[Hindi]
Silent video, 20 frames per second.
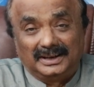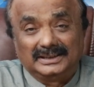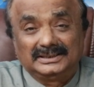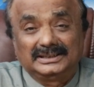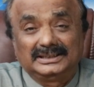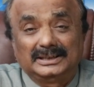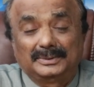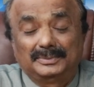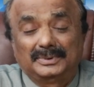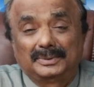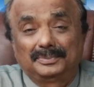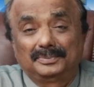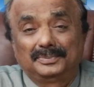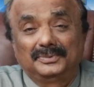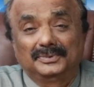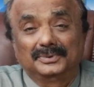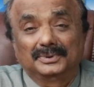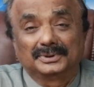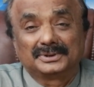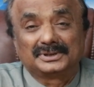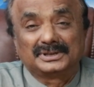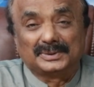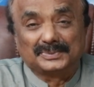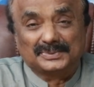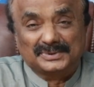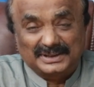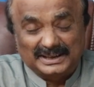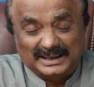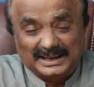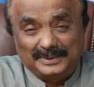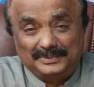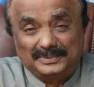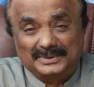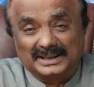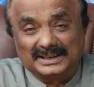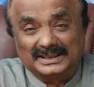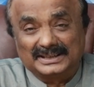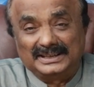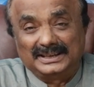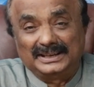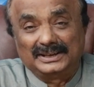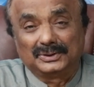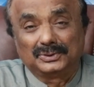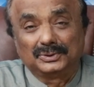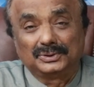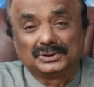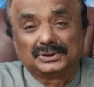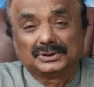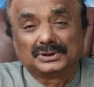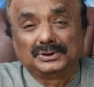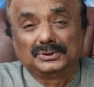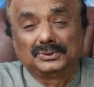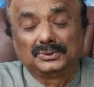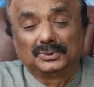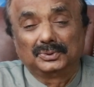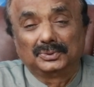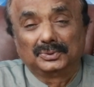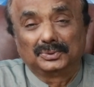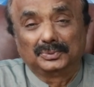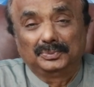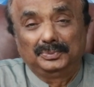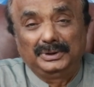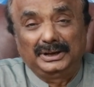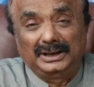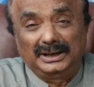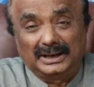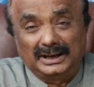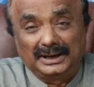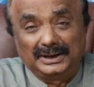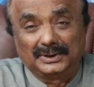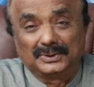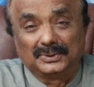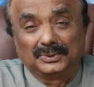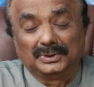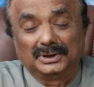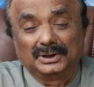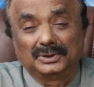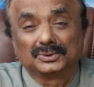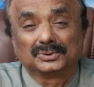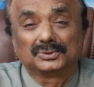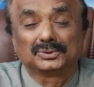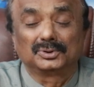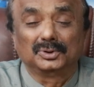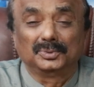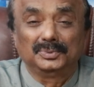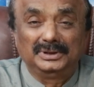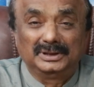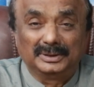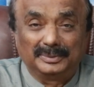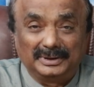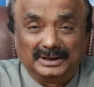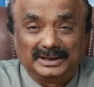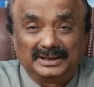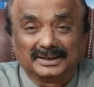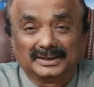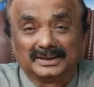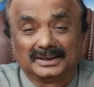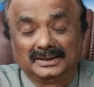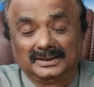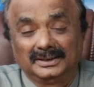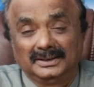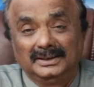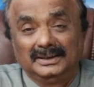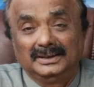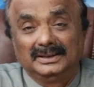अच्छा जब आप सब्सक्राइब करते हैं तो इसकी जो बेल आइकॉन है उसको भी दबाया करें